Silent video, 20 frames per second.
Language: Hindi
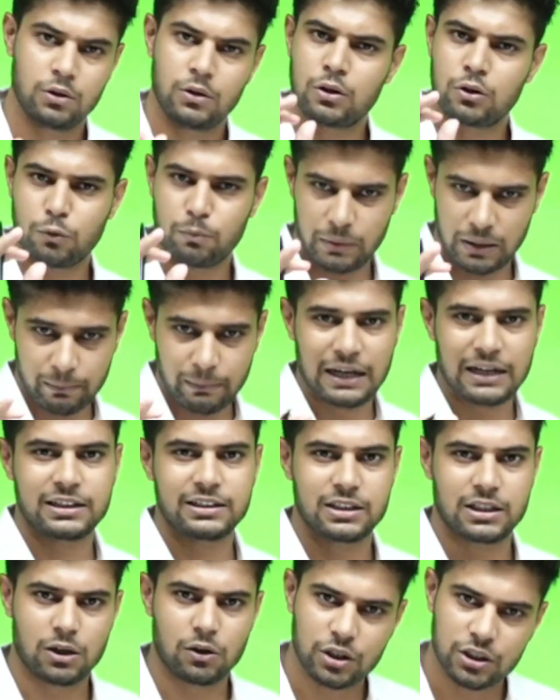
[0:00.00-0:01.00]
तो मैं मान के चल
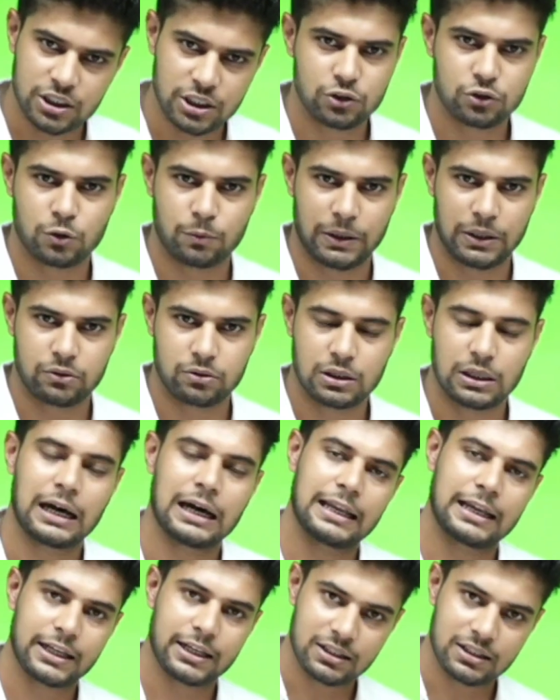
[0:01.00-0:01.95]
रहा हूँ कि तीन पेज होते हैं हालांकि